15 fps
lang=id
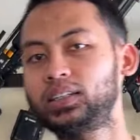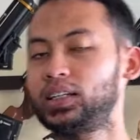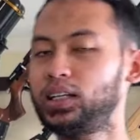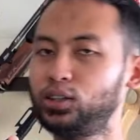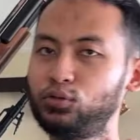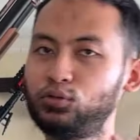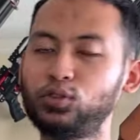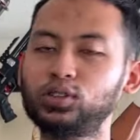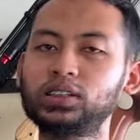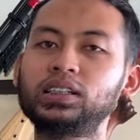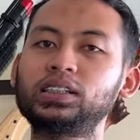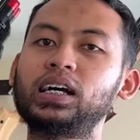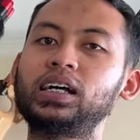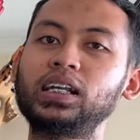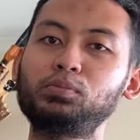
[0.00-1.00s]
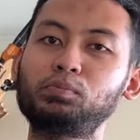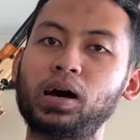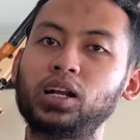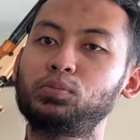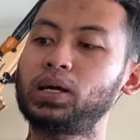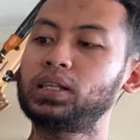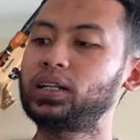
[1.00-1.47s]
Jadi itu fungsi dari
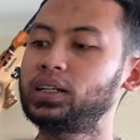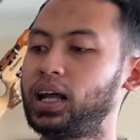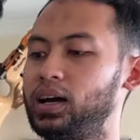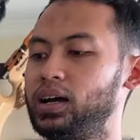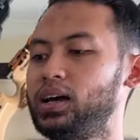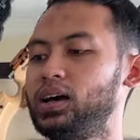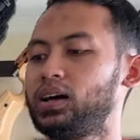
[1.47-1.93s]
manometernya.